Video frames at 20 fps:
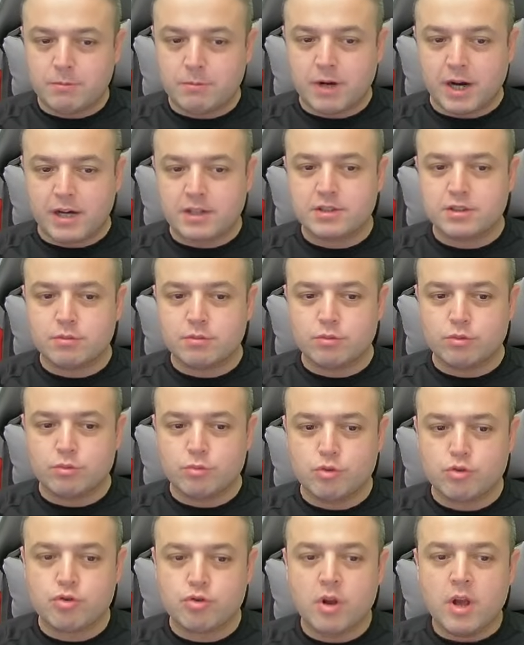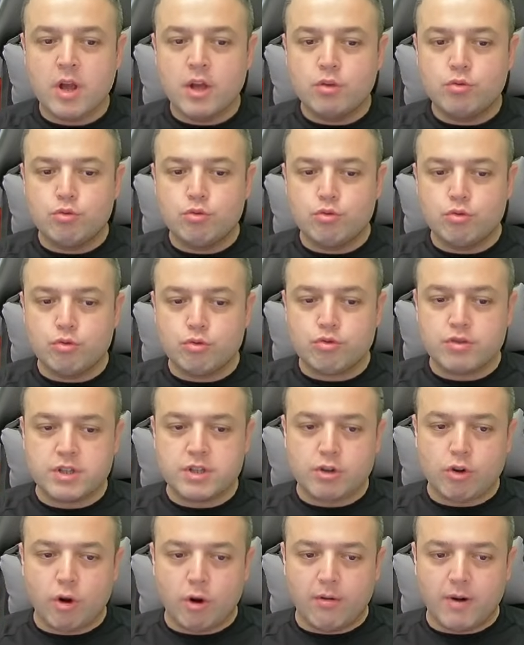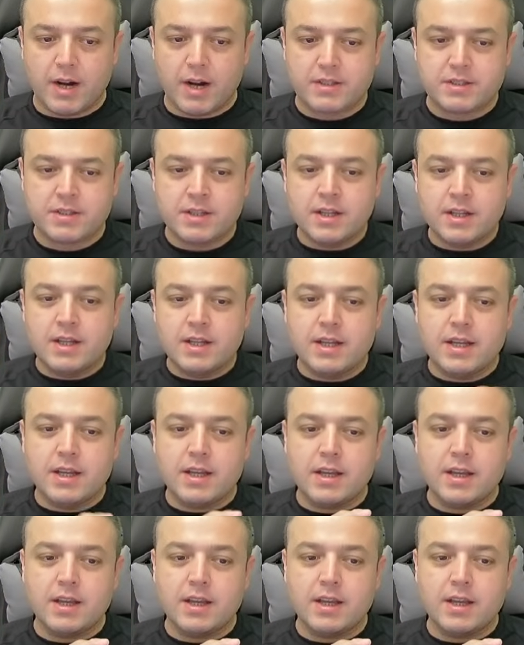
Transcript: kartını bulmuş. 103 Zico var. E,